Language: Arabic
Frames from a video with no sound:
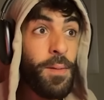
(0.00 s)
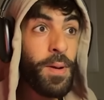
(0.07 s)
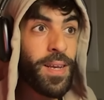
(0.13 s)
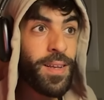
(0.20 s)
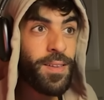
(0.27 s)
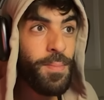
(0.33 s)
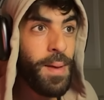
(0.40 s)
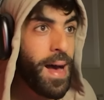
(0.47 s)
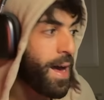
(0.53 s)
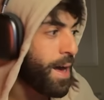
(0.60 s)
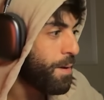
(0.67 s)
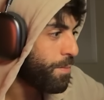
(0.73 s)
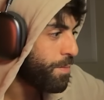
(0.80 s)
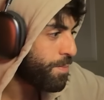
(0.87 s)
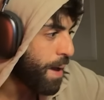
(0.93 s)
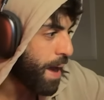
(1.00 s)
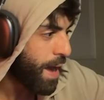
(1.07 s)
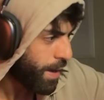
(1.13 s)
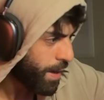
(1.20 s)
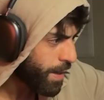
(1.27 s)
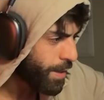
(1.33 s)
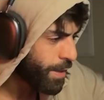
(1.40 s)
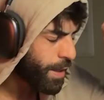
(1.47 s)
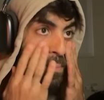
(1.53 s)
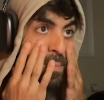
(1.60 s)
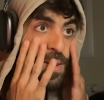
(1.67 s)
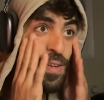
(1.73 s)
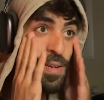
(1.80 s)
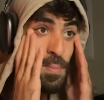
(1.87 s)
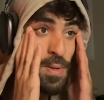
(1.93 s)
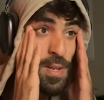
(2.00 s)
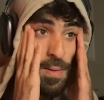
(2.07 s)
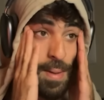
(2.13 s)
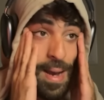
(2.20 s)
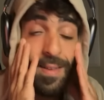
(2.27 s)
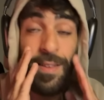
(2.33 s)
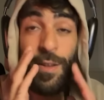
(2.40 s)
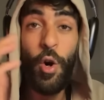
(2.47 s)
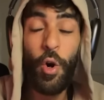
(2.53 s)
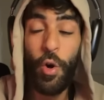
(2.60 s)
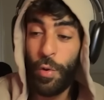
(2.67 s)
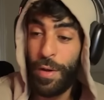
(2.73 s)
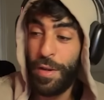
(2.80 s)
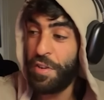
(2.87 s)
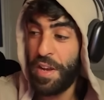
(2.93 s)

ما كيسمع سمع حيدة ماشي ماشي ما حسدوك ولا شي